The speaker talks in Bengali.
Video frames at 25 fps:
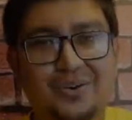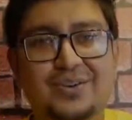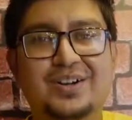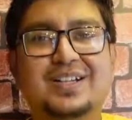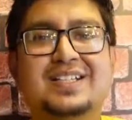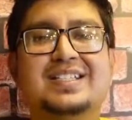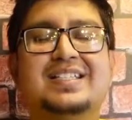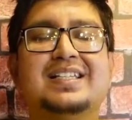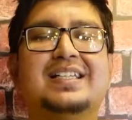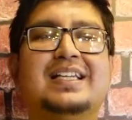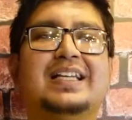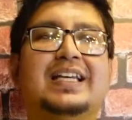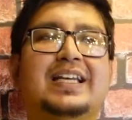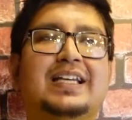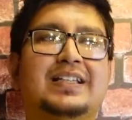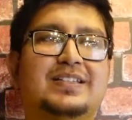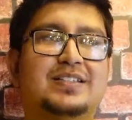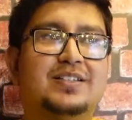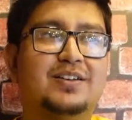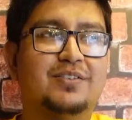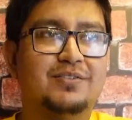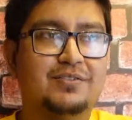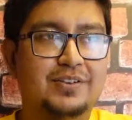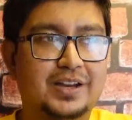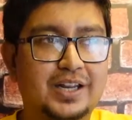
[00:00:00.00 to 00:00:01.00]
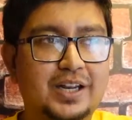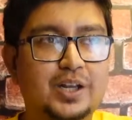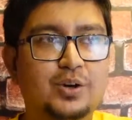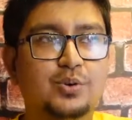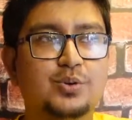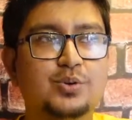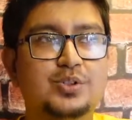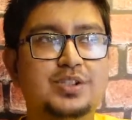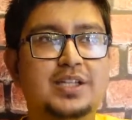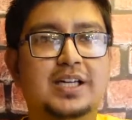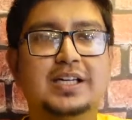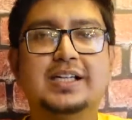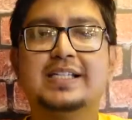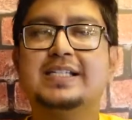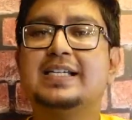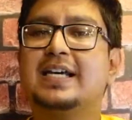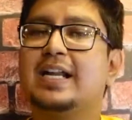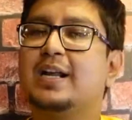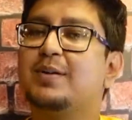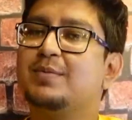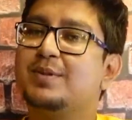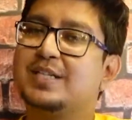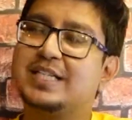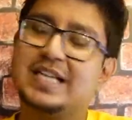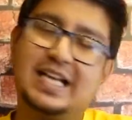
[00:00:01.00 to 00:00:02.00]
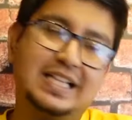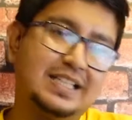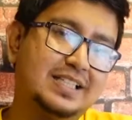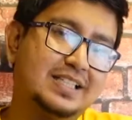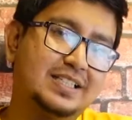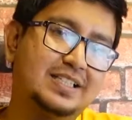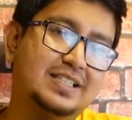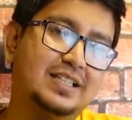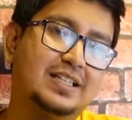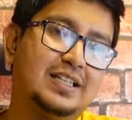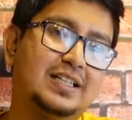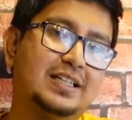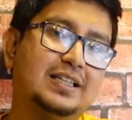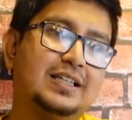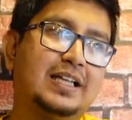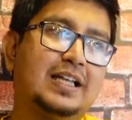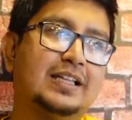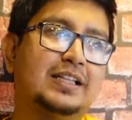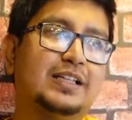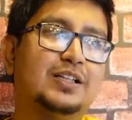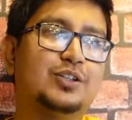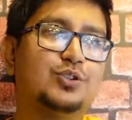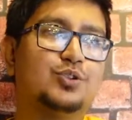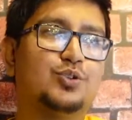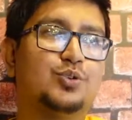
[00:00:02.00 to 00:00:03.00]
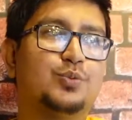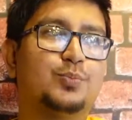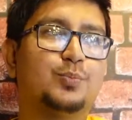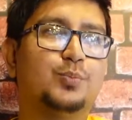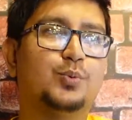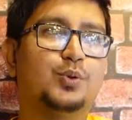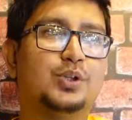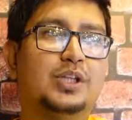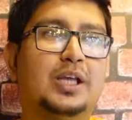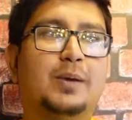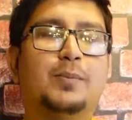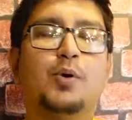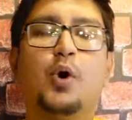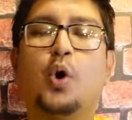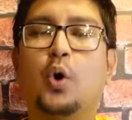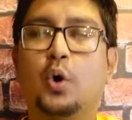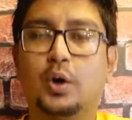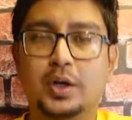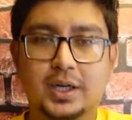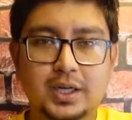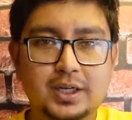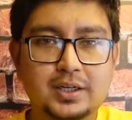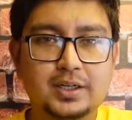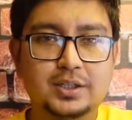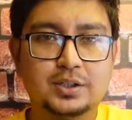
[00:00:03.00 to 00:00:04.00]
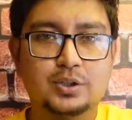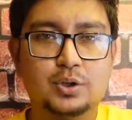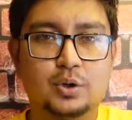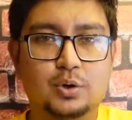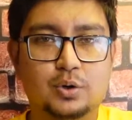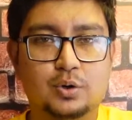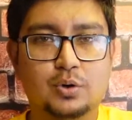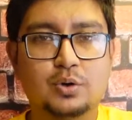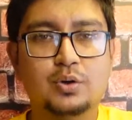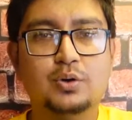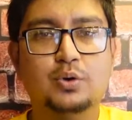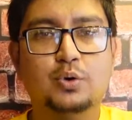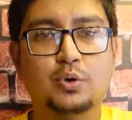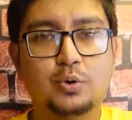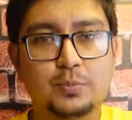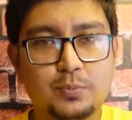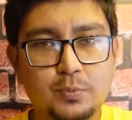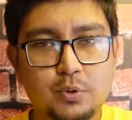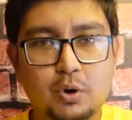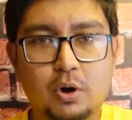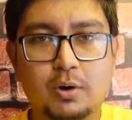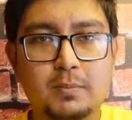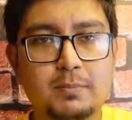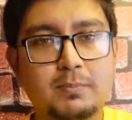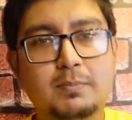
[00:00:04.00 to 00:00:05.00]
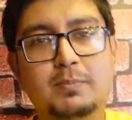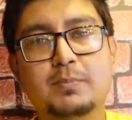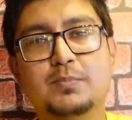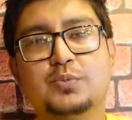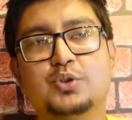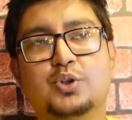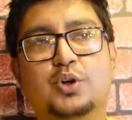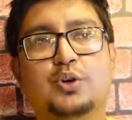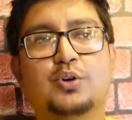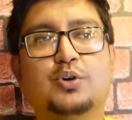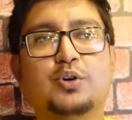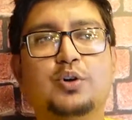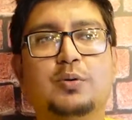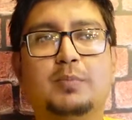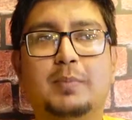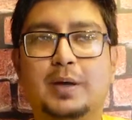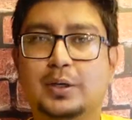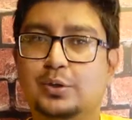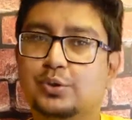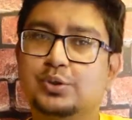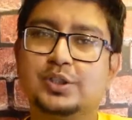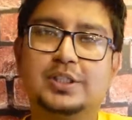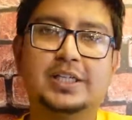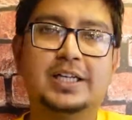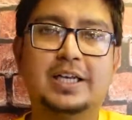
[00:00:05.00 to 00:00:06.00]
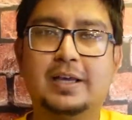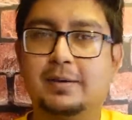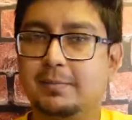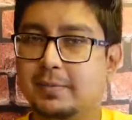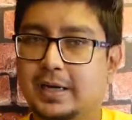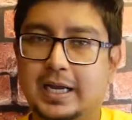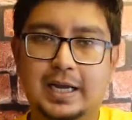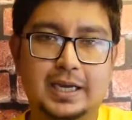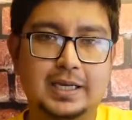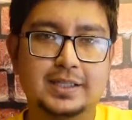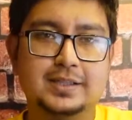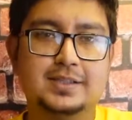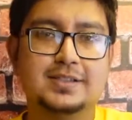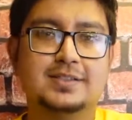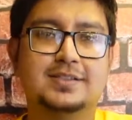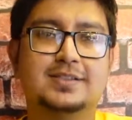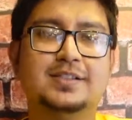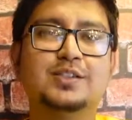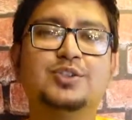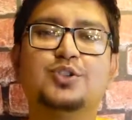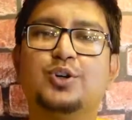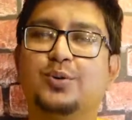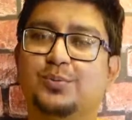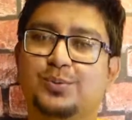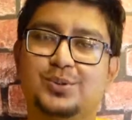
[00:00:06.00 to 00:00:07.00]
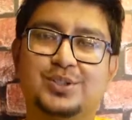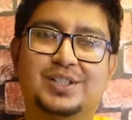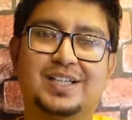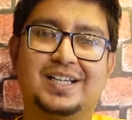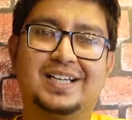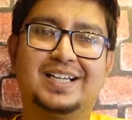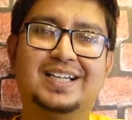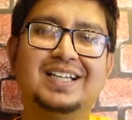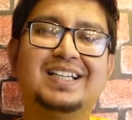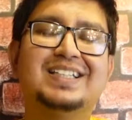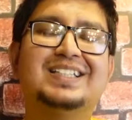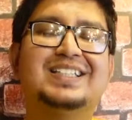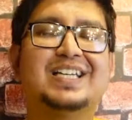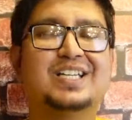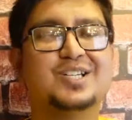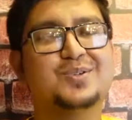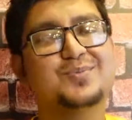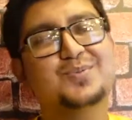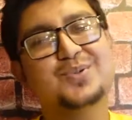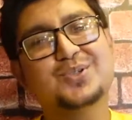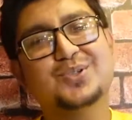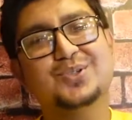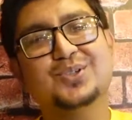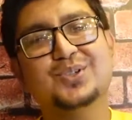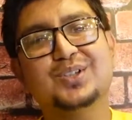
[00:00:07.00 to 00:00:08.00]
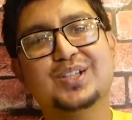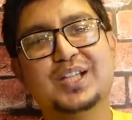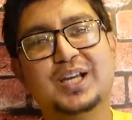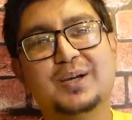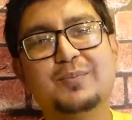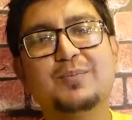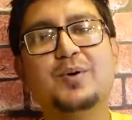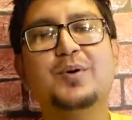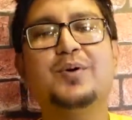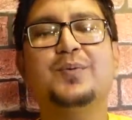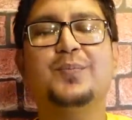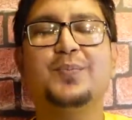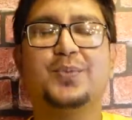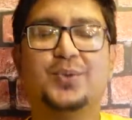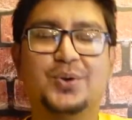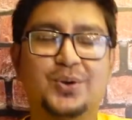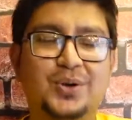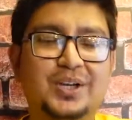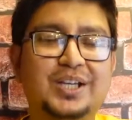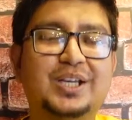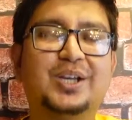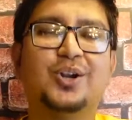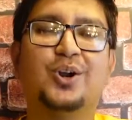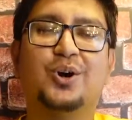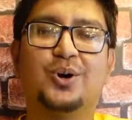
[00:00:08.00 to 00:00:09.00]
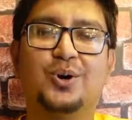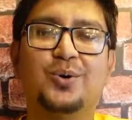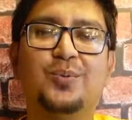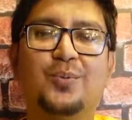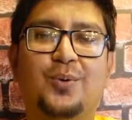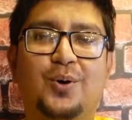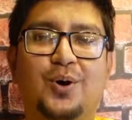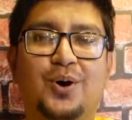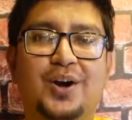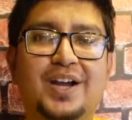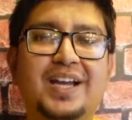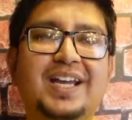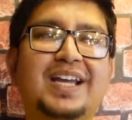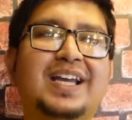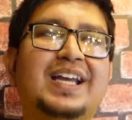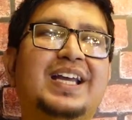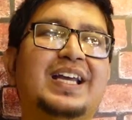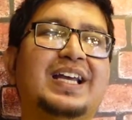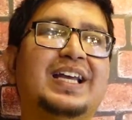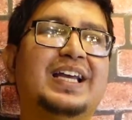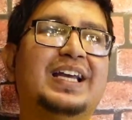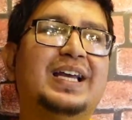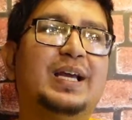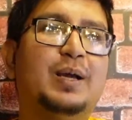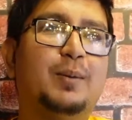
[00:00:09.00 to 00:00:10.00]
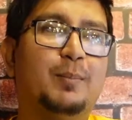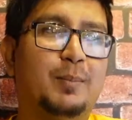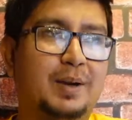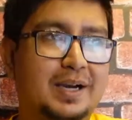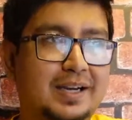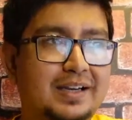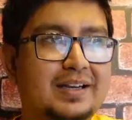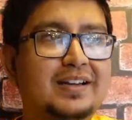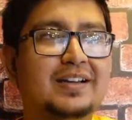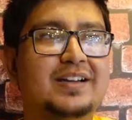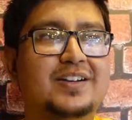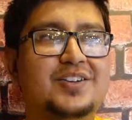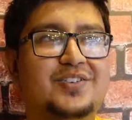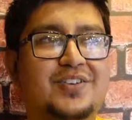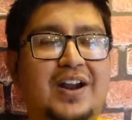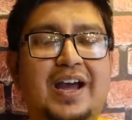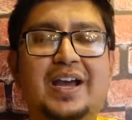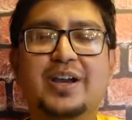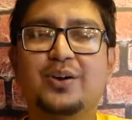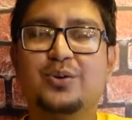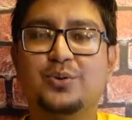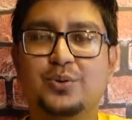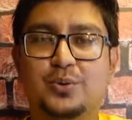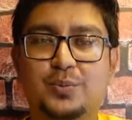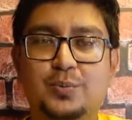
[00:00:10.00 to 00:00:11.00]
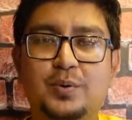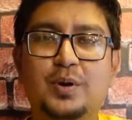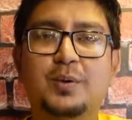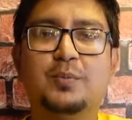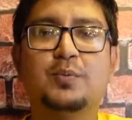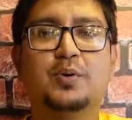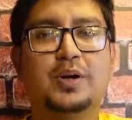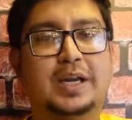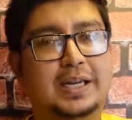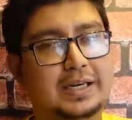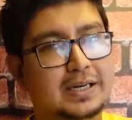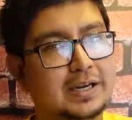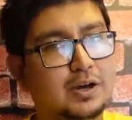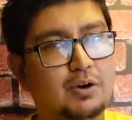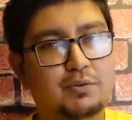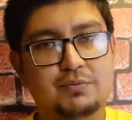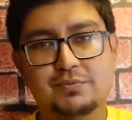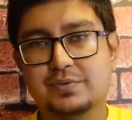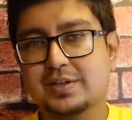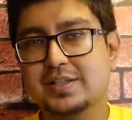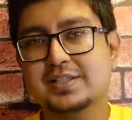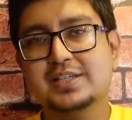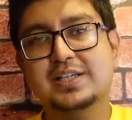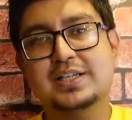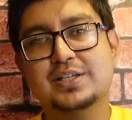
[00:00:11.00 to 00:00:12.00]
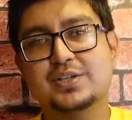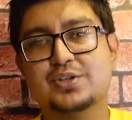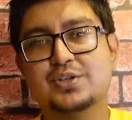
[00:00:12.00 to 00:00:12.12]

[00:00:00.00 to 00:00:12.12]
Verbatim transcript: অনেস্টলি ইটস আ ভেরি গুড জার্নি যারা আমার সাথে ছিলেন তাদের প্রতি আমি অনেক কৃতজ্ঞ খুব কম সংখ্যক মানুষ নিয়ে আমরা আগাইতেছি সমস্যা নেই শেষ পর্যন্ত দেখবো কীরকম হয় বাট ট্রাই করবো এবং এটা অবভিয়াসলি